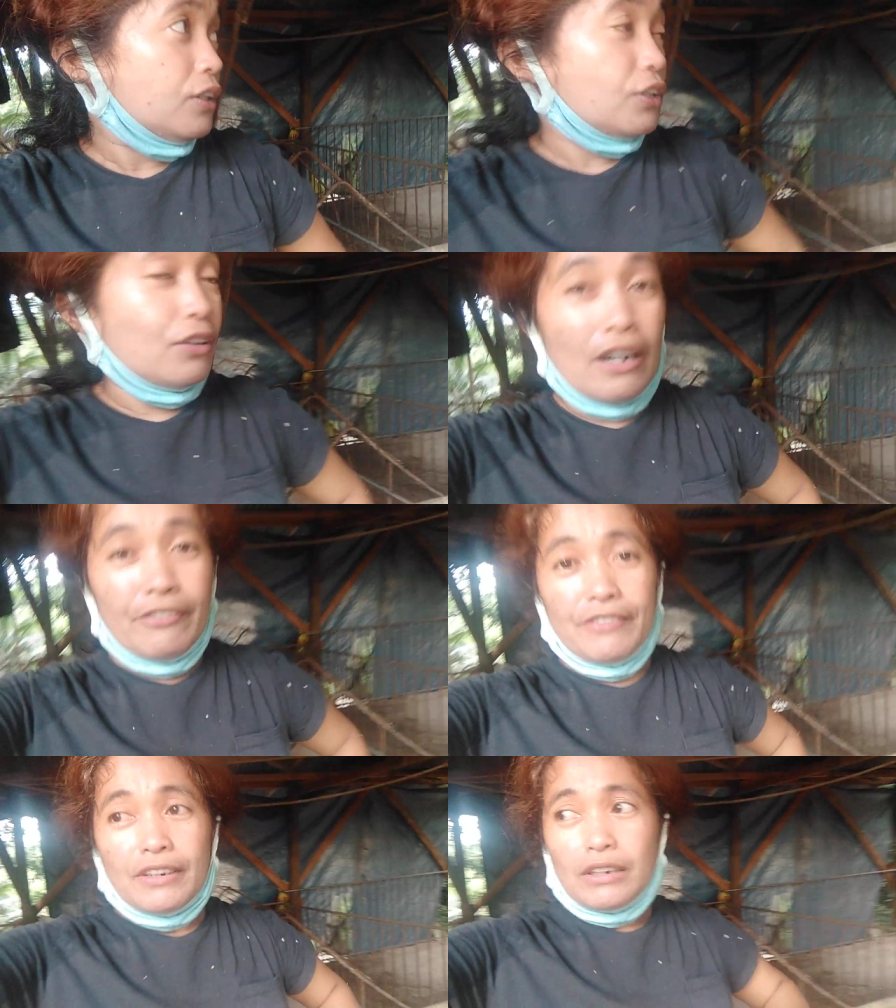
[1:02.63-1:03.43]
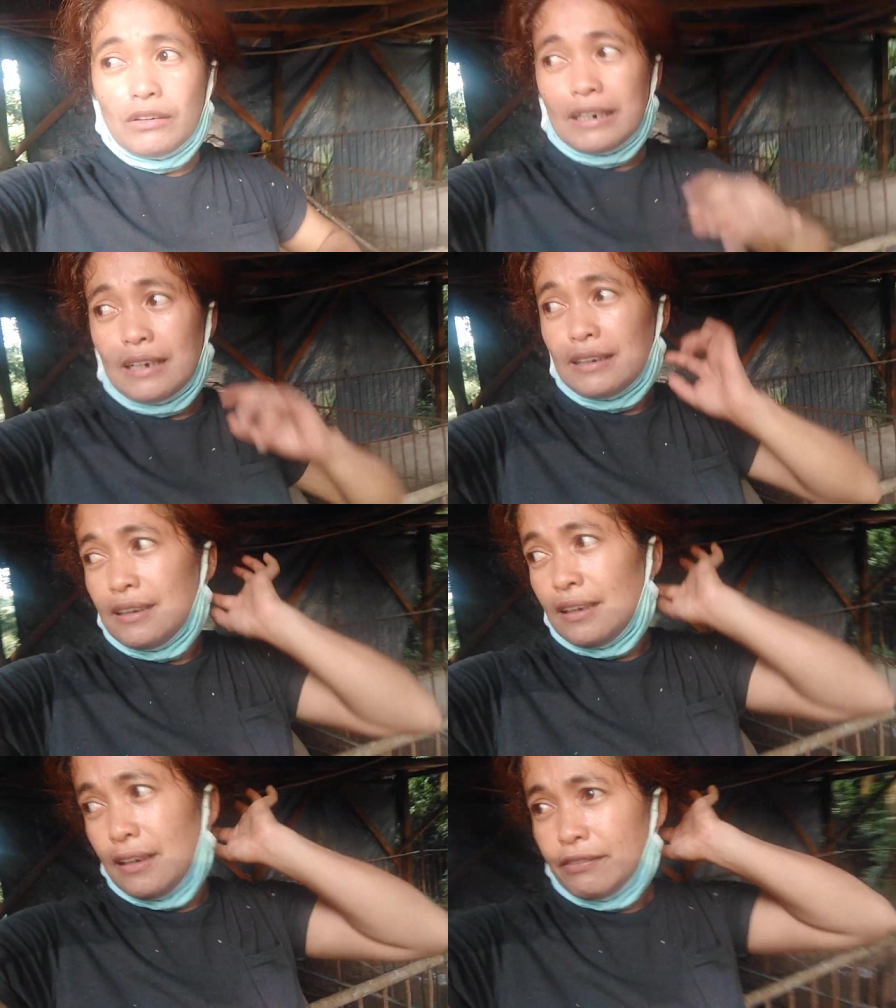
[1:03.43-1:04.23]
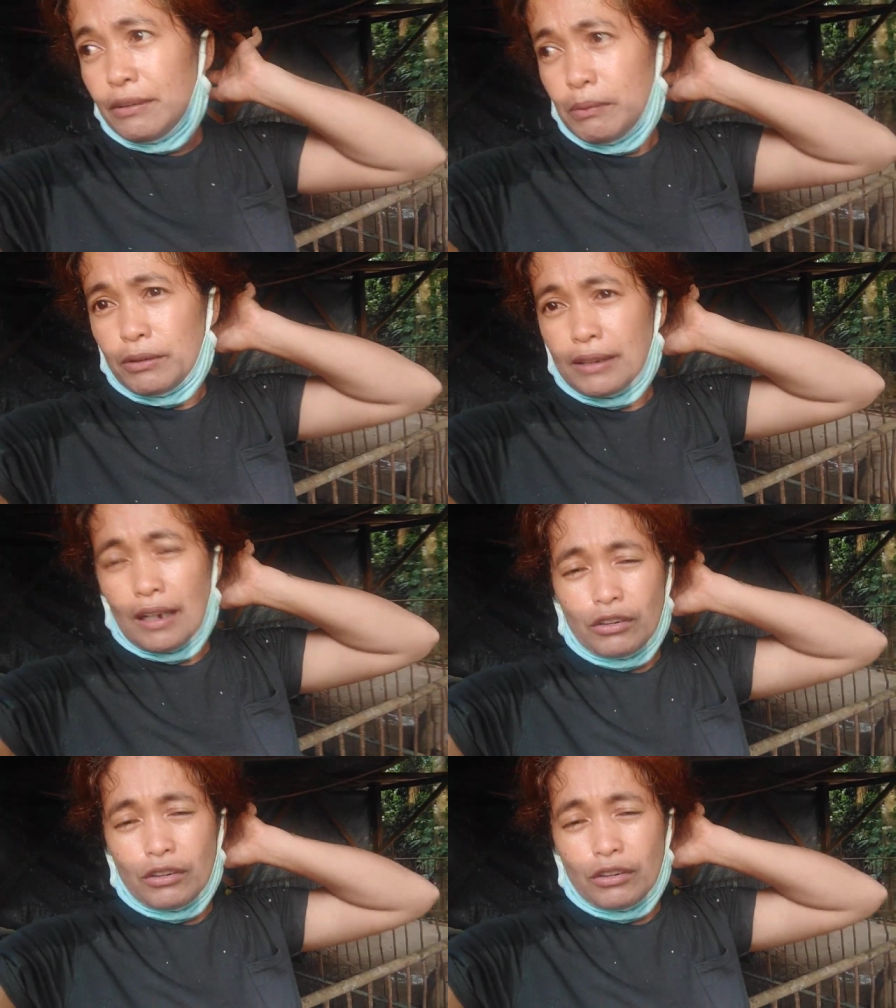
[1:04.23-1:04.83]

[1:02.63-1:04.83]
So, after kong nagde-deliver, pumunta